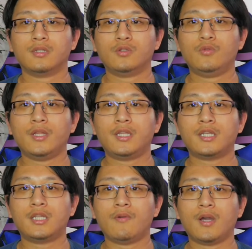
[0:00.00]
増えて
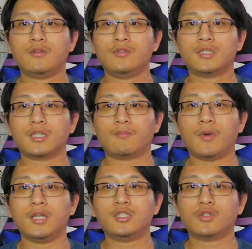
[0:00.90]
きてはいるんですが、
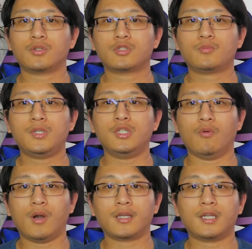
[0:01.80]
まあ、一応
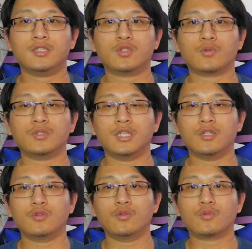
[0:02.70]
スピードは減速して
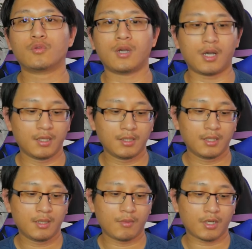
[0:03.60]
いるということが、
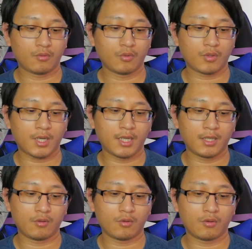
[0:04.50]
まあ、この
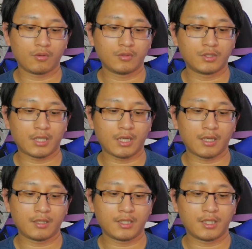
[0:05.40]
彼の口か
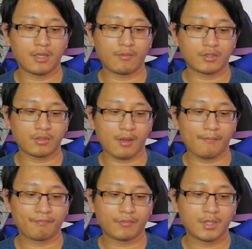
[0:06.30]
ら出ていますが、
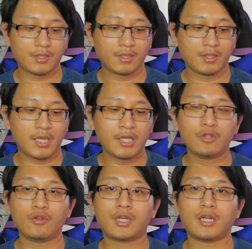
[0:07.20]
で
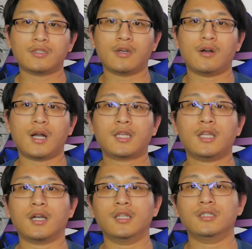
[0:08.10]
インドに関しては
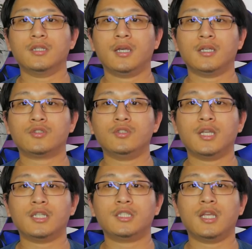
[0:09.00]
明らかに、えー、衰
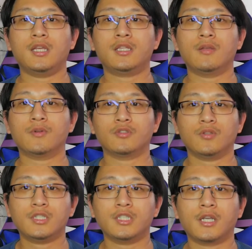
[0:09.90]
退していってますよ
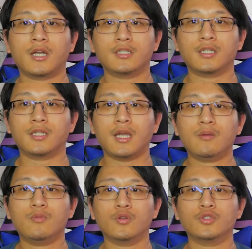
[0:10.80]
ね。新幹線がだ
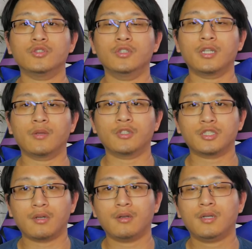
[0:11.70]
いぶ落ち着いてきま
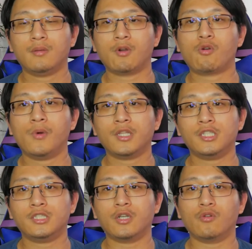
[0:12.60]
した。まあ、ごまん
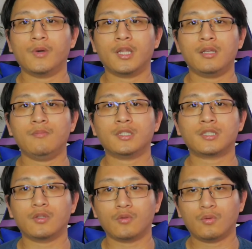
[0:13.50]
にんぜん後まだいま
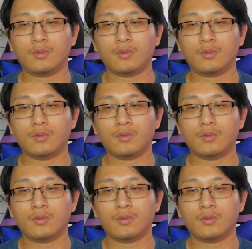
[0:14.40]
すけど。